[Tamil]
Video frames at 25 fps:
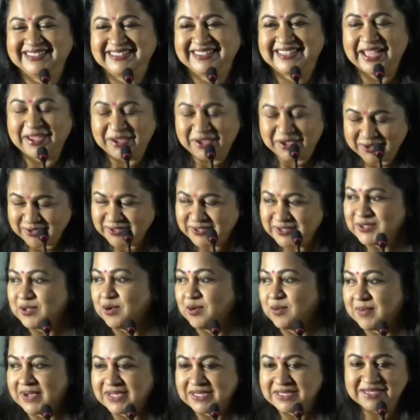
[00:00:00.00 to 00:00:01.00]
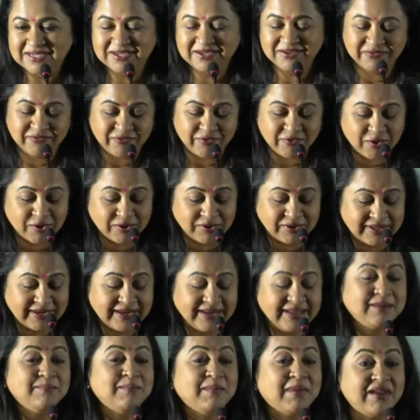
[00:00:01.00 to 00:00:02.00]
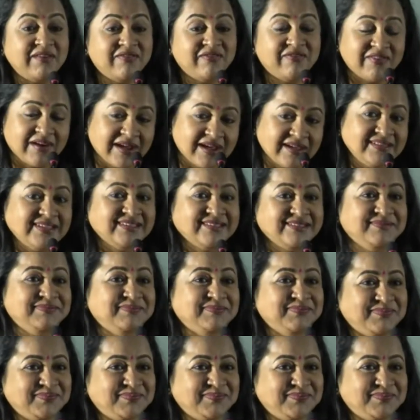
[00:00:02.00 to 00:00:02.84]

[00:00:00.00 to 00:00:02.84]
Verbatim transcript: தேங்க்யூ ஸோ மச் ஃபார் ஆனரிங் மை ஃபாதர்